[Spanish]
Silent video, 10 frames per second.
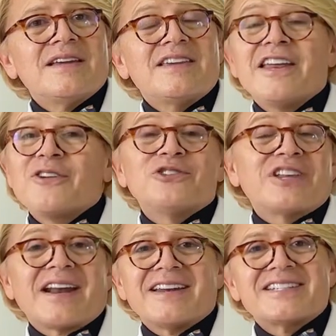Quiero
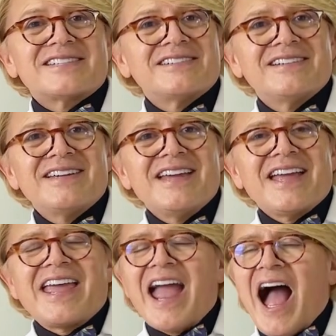contarles
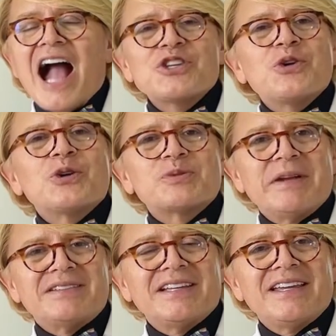que Akio
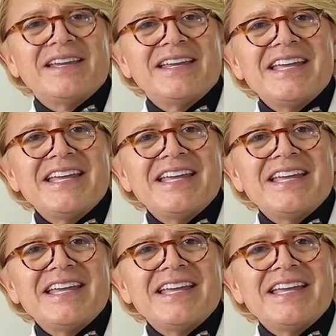Cosmeti